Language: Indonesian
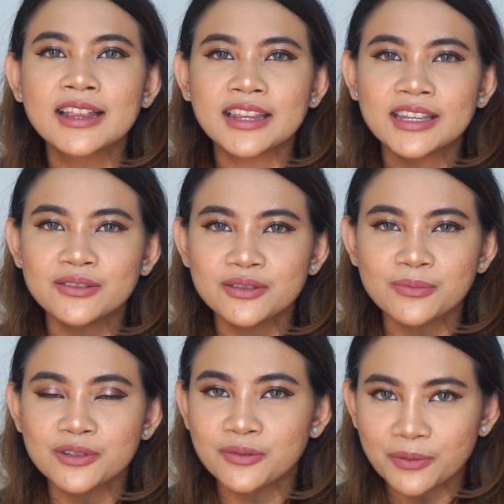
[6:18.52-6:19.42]
Thank you so
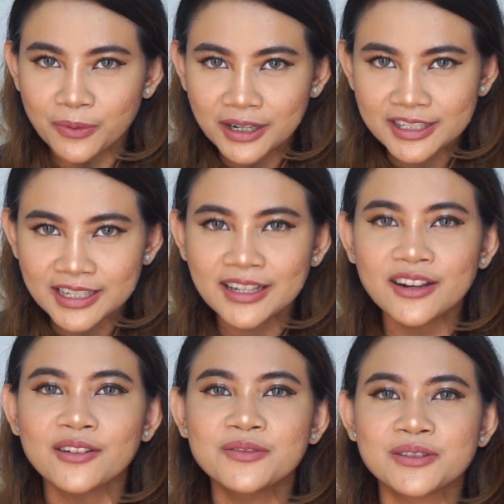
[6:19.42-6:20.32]
much for watching.
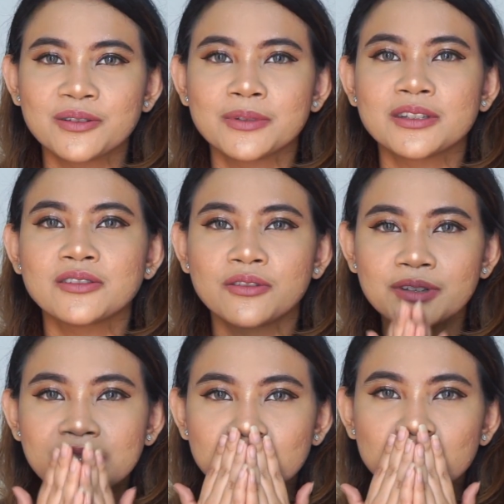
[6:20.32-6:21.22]
Love you so much as
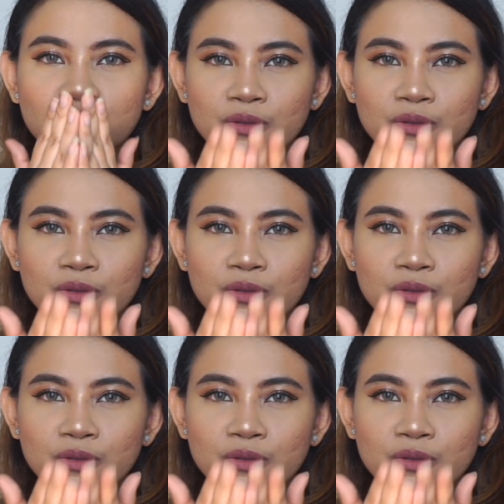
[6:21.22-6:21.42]
always.